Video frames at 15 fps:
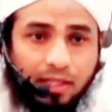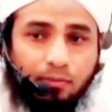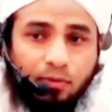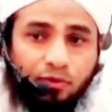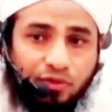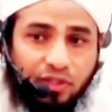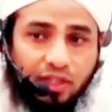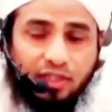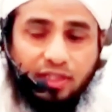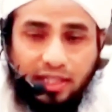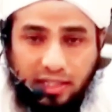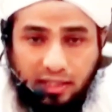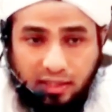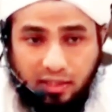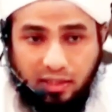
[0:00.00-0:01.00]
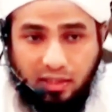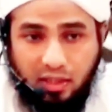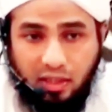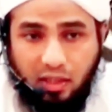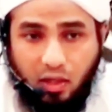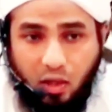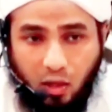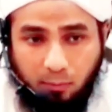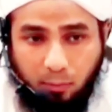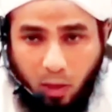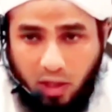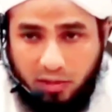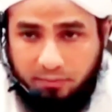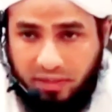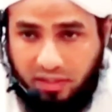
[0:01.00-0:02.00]
बड़ी मुफीद हैं और
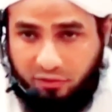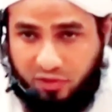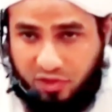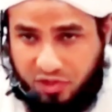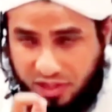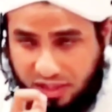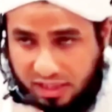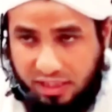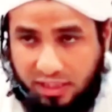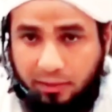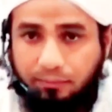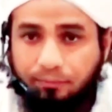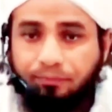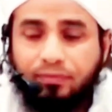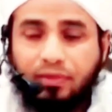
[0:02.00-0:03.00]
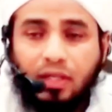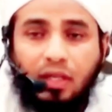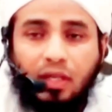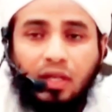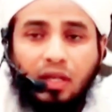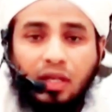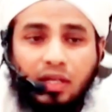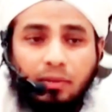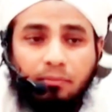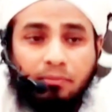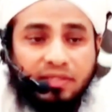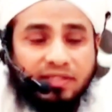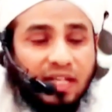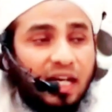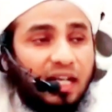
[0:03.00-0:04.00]
बहुत बेनिफिशियल हैं
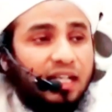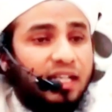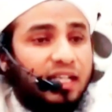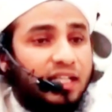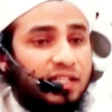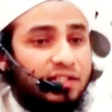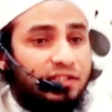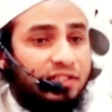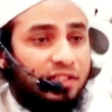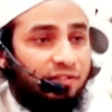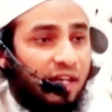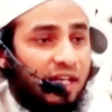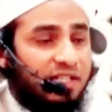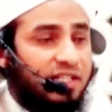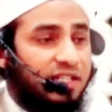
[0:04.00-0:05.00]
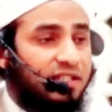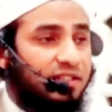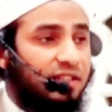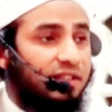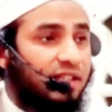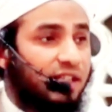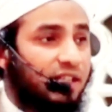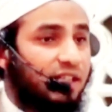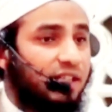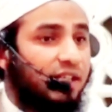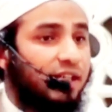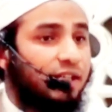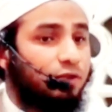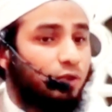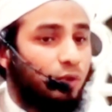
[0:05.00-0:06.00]
मिसाली इस दिवाजी ज़िंदगी
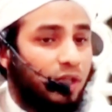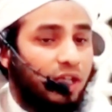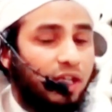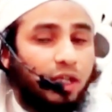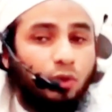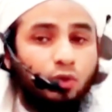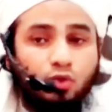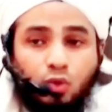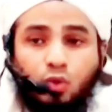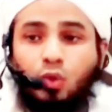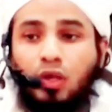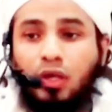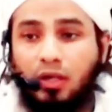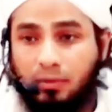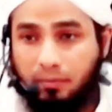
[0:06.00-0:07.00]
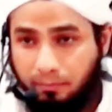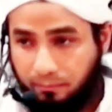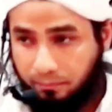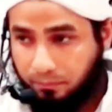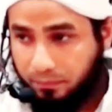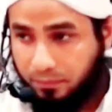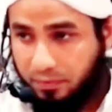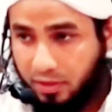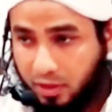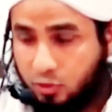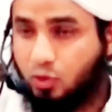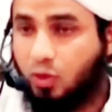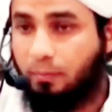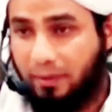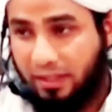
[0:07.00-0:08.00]
के सुनहरे उसूल
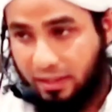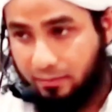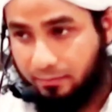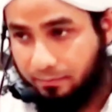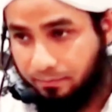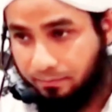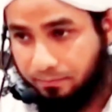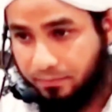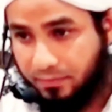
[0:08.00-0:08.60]
इसको पढ़ें